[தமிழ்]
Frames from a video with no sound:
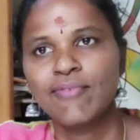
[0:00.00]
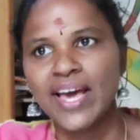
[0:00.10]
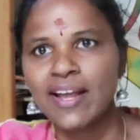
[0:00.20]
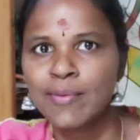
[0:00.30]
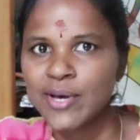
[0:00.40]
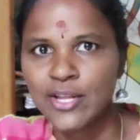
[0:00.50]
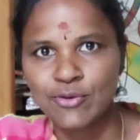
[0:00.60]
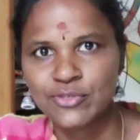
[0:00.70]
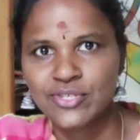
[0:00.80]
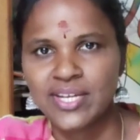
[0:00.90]
வேற மாதிரி
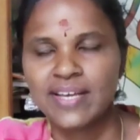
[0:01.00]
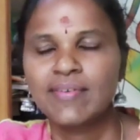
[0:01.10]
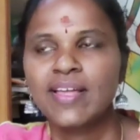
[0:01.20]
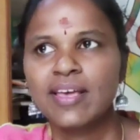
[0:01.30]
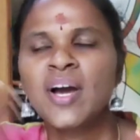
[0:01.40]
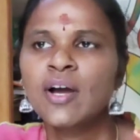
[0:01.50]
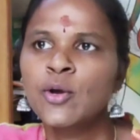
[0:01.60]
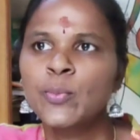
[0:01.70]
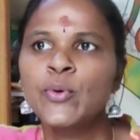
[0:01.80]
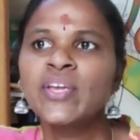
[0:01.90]
யோசிச்சுட்டேன்
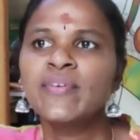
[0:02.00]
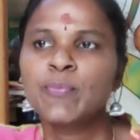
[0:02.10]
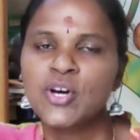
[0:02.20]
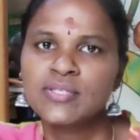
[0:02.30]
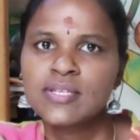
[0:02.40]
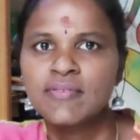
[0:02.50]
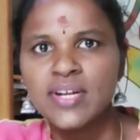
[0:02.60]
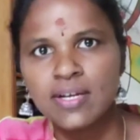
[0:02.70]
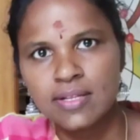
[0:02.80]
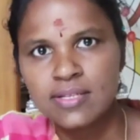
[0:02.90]
அங்க போய்
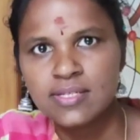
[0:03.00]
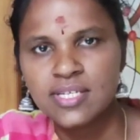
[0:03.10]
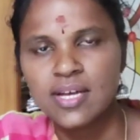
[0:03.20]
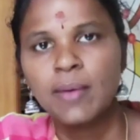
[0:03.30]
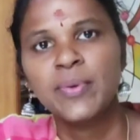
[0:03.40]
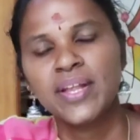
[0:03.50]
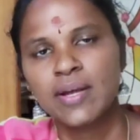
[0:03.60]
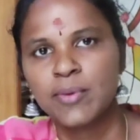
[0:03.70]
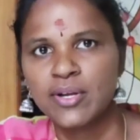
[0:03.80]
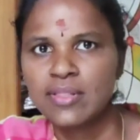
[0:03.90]
பாசிட்டிவா நடந்துருச்சு
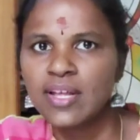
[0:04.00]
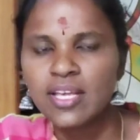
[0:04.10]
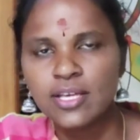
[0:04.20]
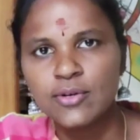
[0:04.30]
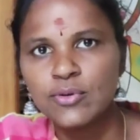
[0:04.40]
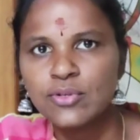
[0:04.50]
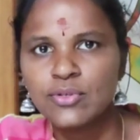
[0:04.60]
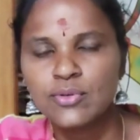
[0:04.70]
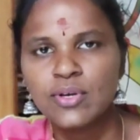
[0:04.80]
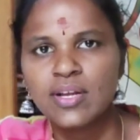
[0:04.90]
அப்படின்னா மட்டும்தான் இங்க கொண்டு
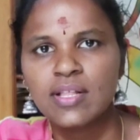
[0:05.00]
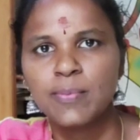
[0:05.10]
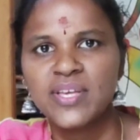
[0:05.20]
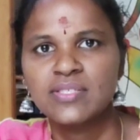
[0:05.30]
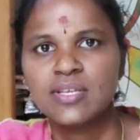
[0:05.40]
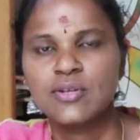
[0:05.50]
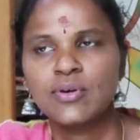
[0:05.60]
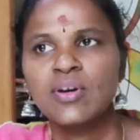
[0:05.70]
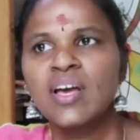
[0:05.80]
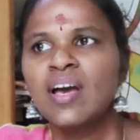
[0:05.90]
வந்து கொடுக்கறதா
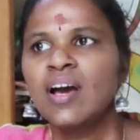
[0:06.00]
பேசிக்கிட்டோம்